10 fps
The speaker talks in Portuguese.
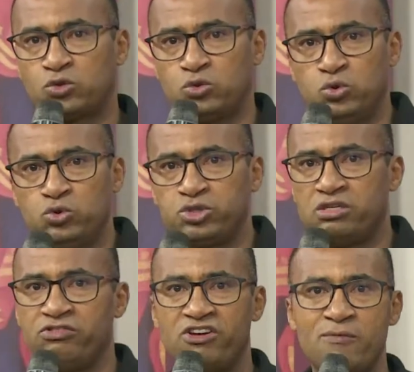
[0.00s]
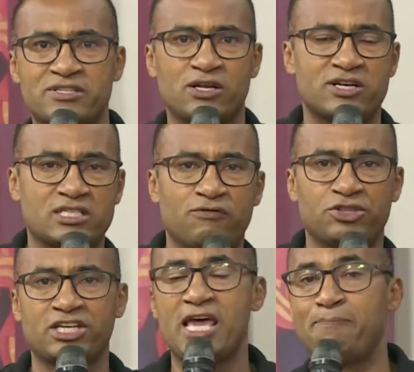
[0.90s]
tudo que vivemos à nossa volta
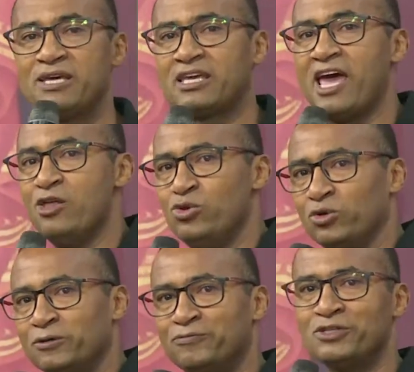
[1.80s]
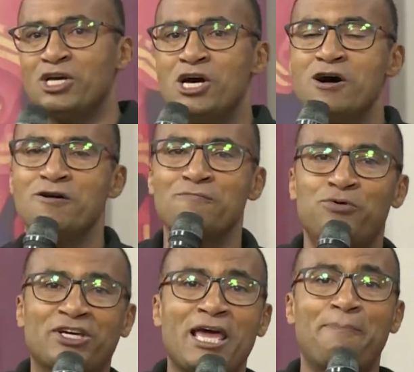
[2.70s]
aqui é pequeno.
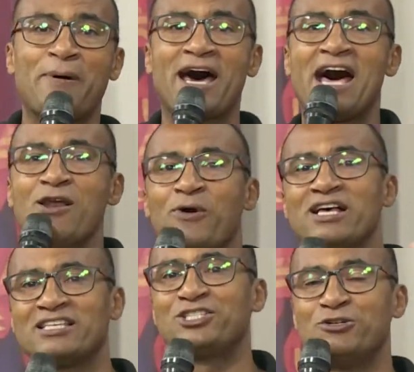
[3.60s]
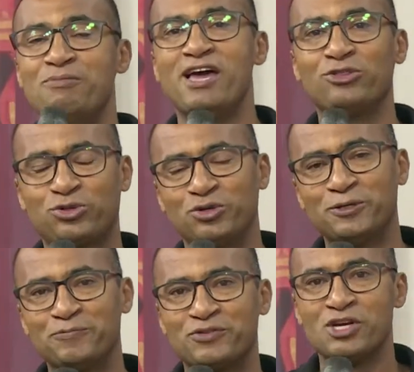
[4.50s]
Por que parar no ressentimento?
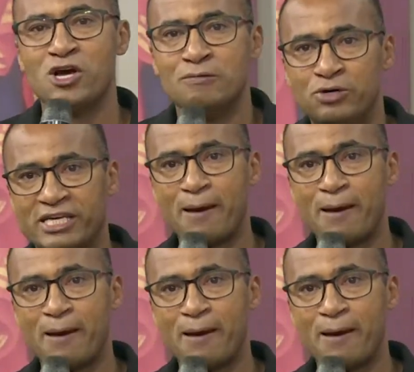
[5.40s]
Por que